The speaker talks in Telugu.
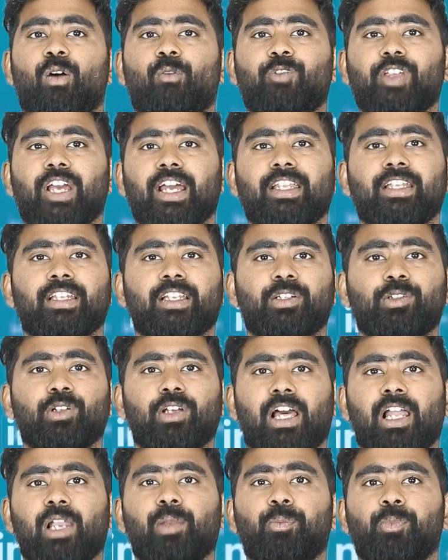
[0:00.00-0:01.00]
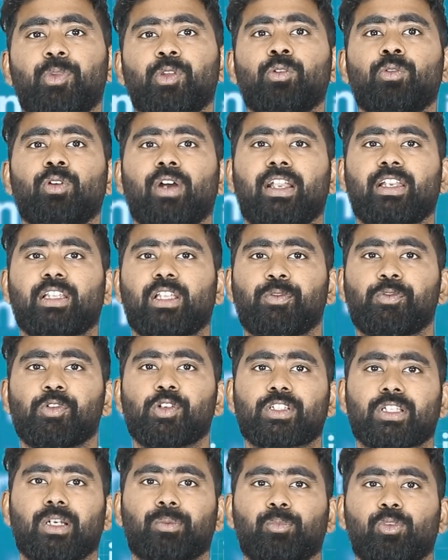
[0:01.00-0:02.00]
వీఆర్ హియర్ టు హెల్ప్ యూ అండ్ గివ్ యూ
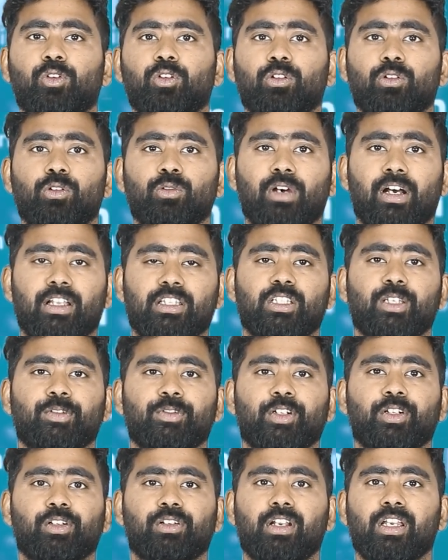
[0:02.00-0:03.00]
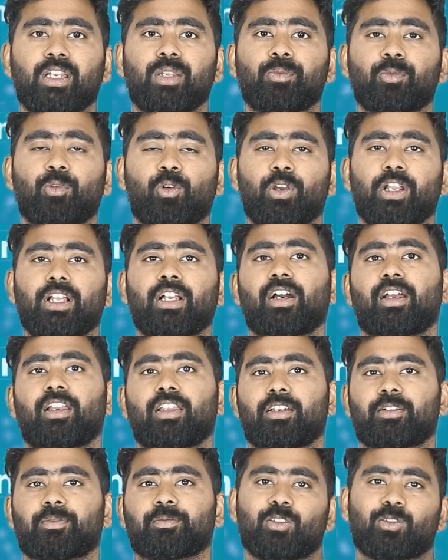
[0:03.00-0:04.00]
సపోర్ట్ టు అచీవ్ యువర్ డ్రీమ్ కోడింగ్
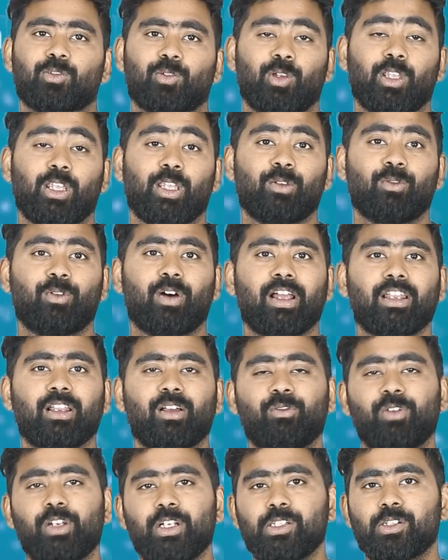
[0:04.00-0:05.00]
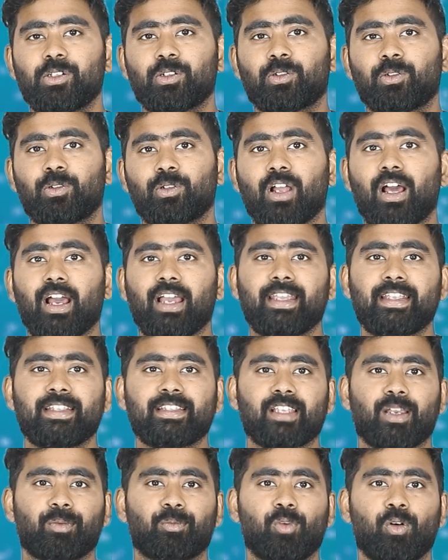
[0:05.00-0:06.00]
కెరియర్ సో ఇవాళ వీడియో కూడా
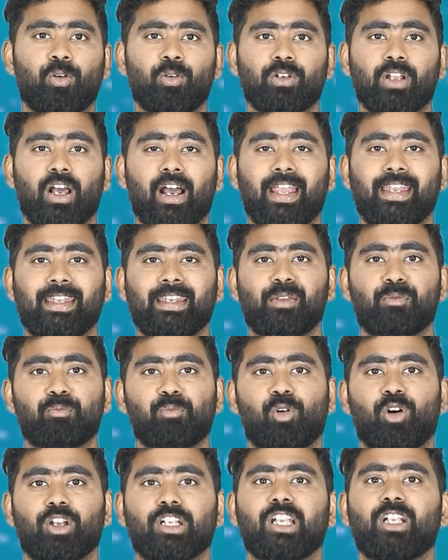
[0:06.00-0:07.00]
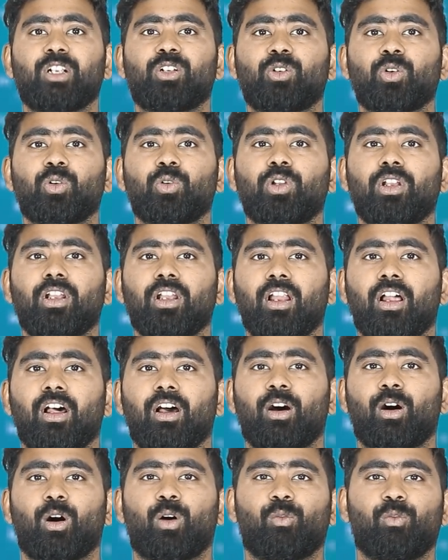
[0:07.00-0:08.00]
ఈజ్ అబౌట్ ఐన్ ఇంపార్టెంట్ టూల్
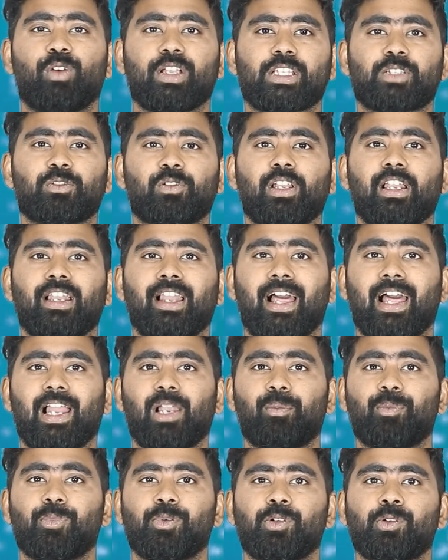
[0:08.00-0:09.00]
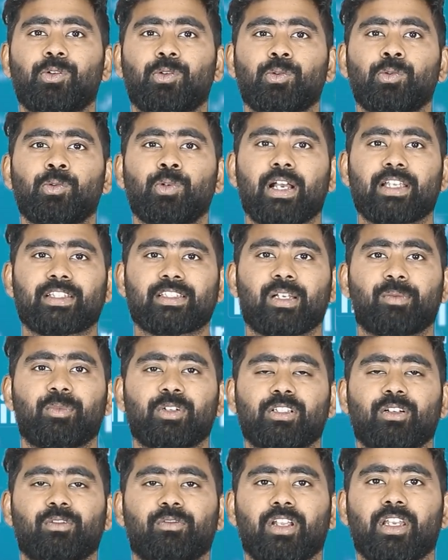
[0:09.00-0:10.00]
విచ్ విల్ హెల్ప్ యూ టు
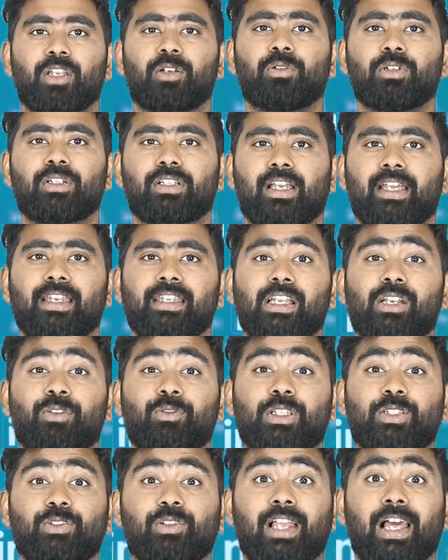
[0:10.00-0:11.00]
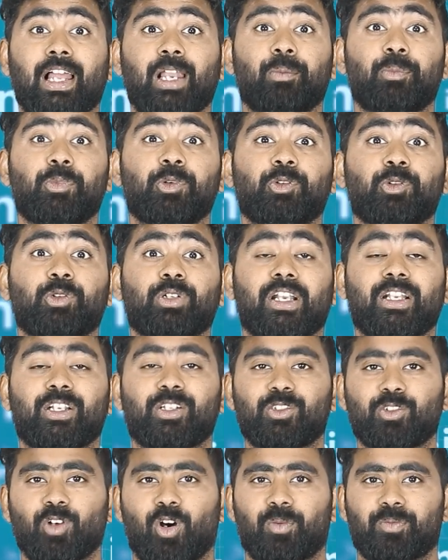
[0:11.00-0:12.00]
ఎస్టాబ్లిష్ అ వెరీ గుడ్ కెరియర్ విచ్ విల్ హెల్ప్ యూ టు గెట్
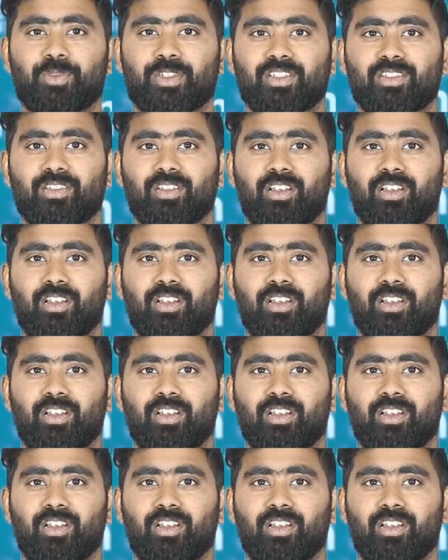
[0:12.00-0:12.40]
జాబ్స్